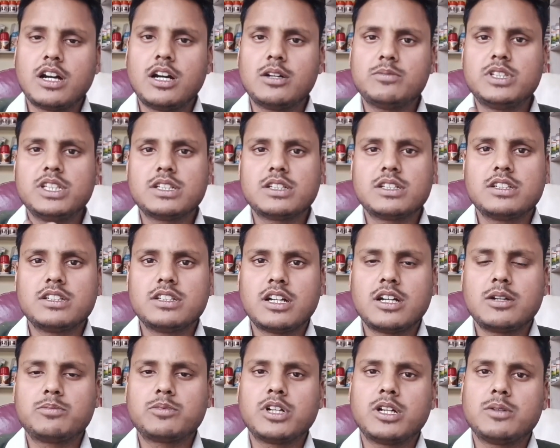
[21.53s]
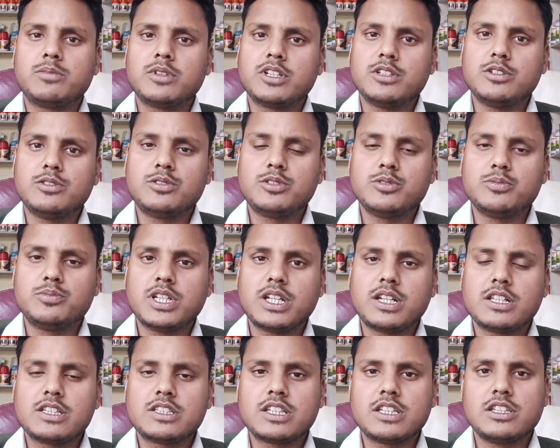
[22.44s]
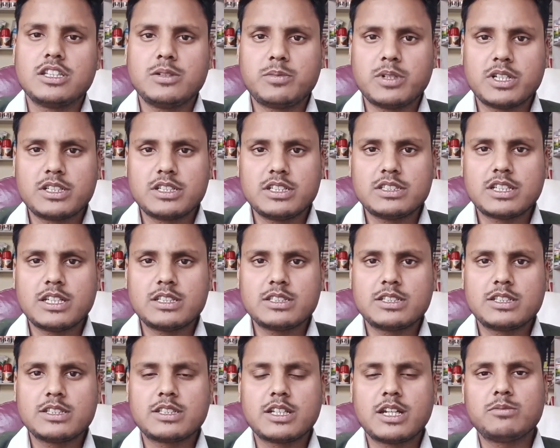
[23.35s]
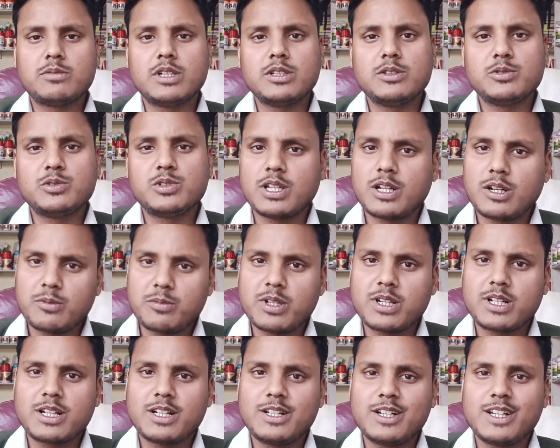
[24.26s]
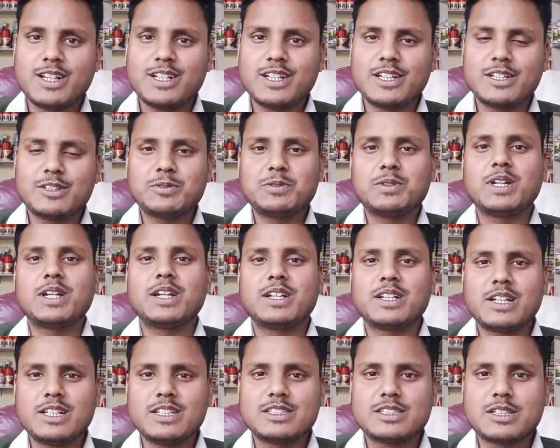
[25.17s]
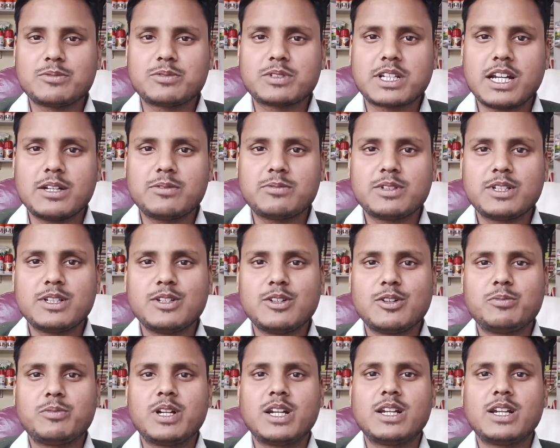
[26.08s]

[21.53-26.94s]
आप देख रहे हैं आपका अपना यूट्यूब चैनल संदीप एग्री साइंस किसान भाइयों चैनल पर अगर नए हैं तो चैनल के लिए सब्सक्राइब करें और